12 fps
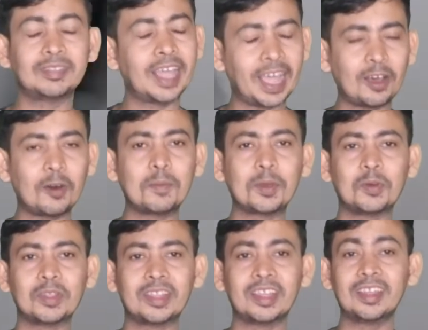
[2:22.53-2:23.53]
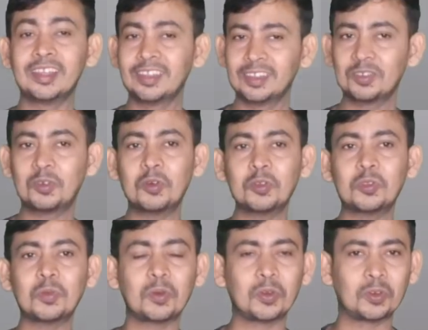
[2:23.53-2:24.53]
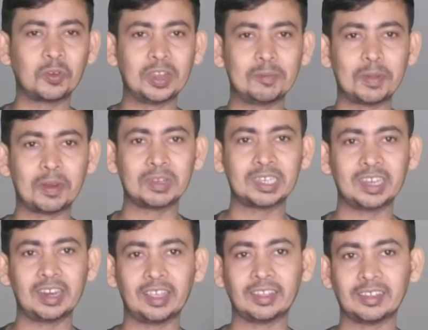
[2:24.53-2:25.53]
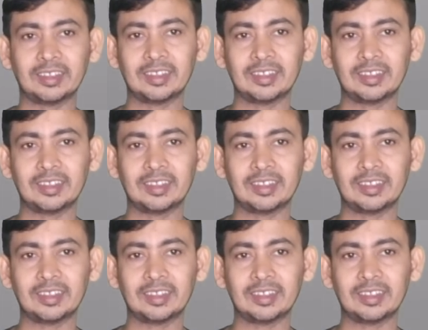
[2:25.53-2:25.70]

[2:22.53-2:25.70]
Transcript: দেখা হবে কুয়েতের গুরুত্বপূর্ণ কোনো ইনফরমেশনে